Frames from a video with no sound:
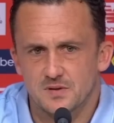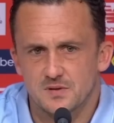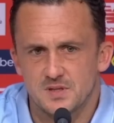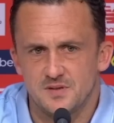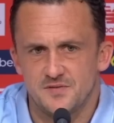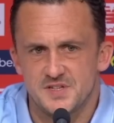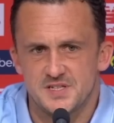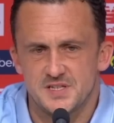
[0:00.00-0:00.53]

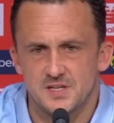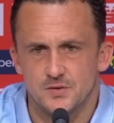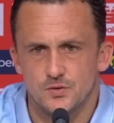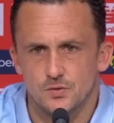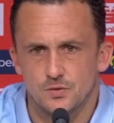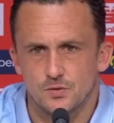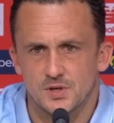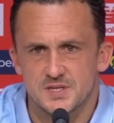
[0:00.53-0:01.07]
difficile
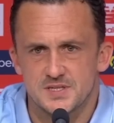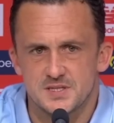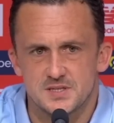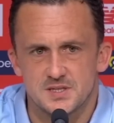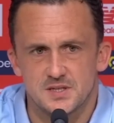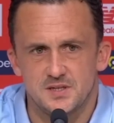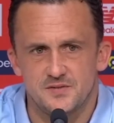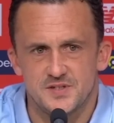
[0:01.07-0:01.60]
de
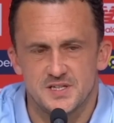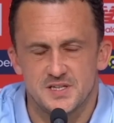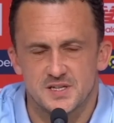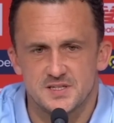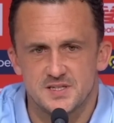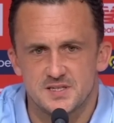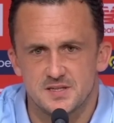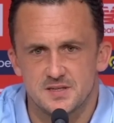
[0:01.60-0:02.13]
résister, difficile
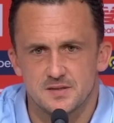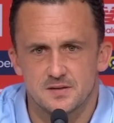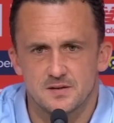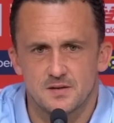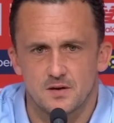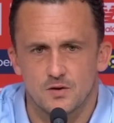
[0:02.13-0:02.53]
d'exister,